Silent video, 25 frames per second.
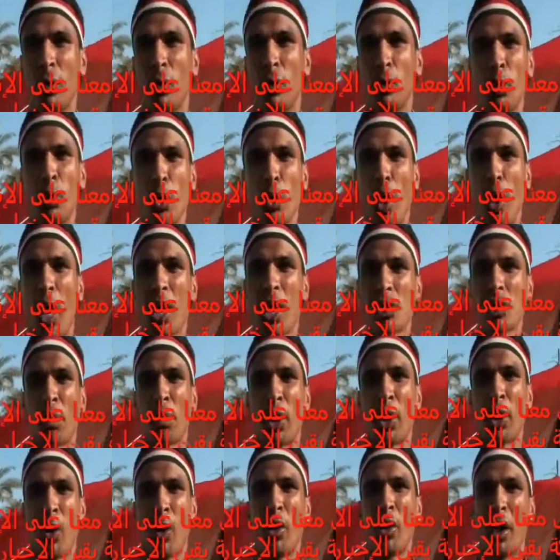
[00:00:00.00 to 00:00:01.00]
وبنقول حسب
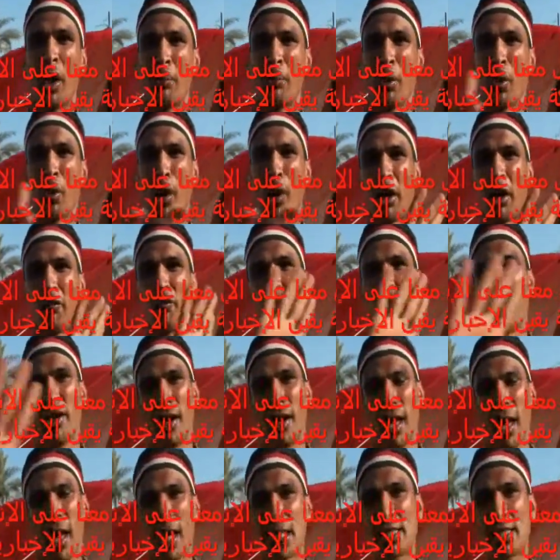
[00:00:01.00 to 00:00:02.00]
الله ونعم الوكيل في
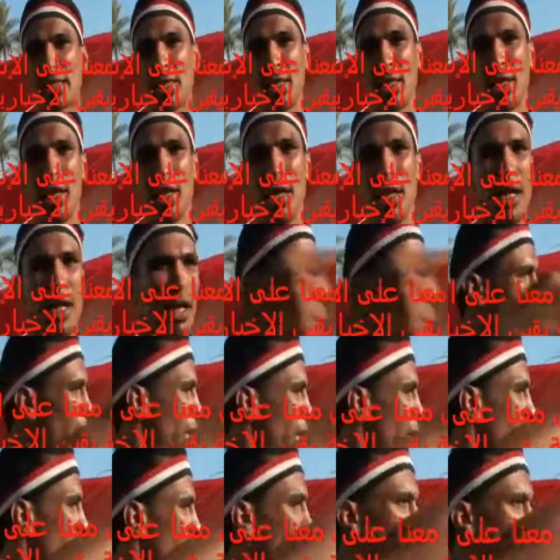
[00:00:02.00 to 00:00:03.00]
الناس اللي
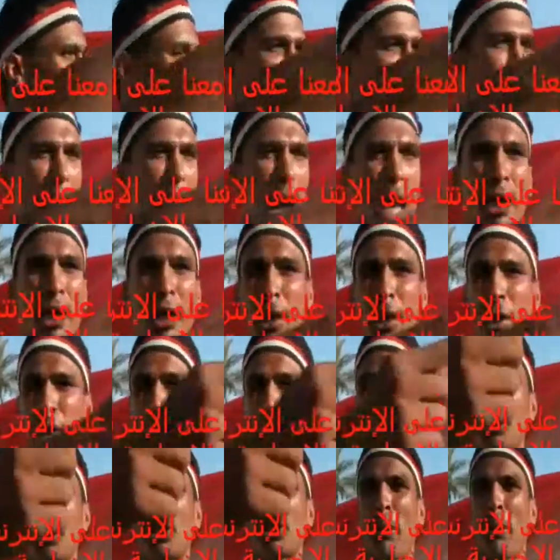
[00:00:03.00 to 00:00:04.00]
هي اهل
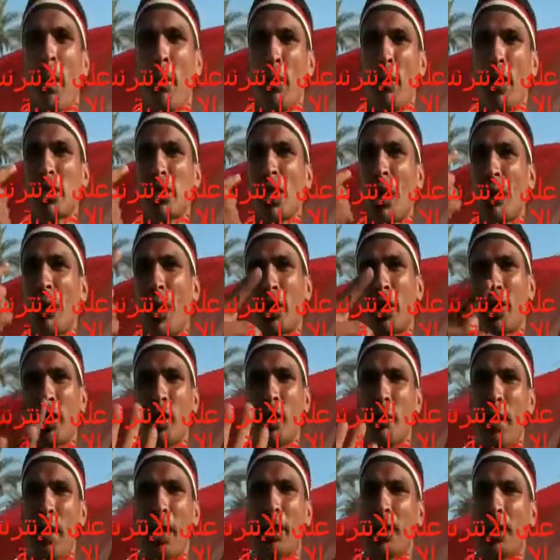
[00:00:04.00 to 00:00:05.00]
الشباب اللي زي الورد
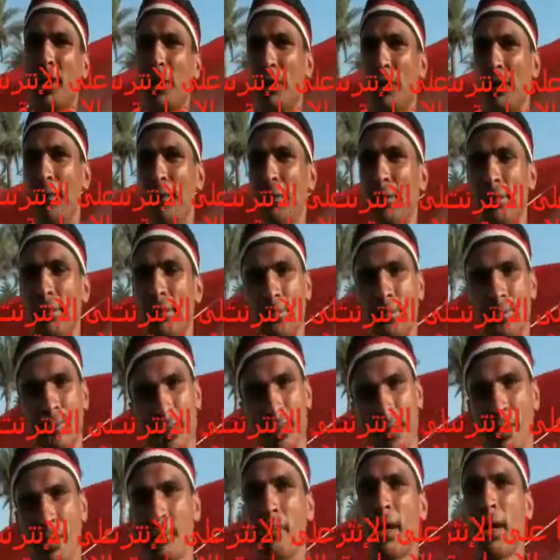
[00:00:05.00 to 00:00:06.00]
اللي ماتت دي
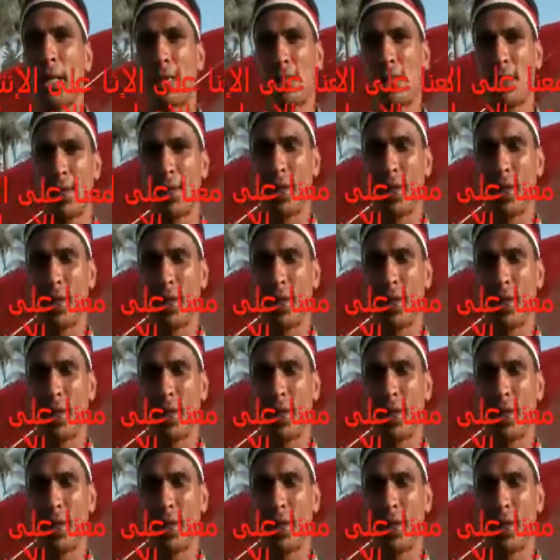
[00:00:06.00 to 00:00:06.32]
بس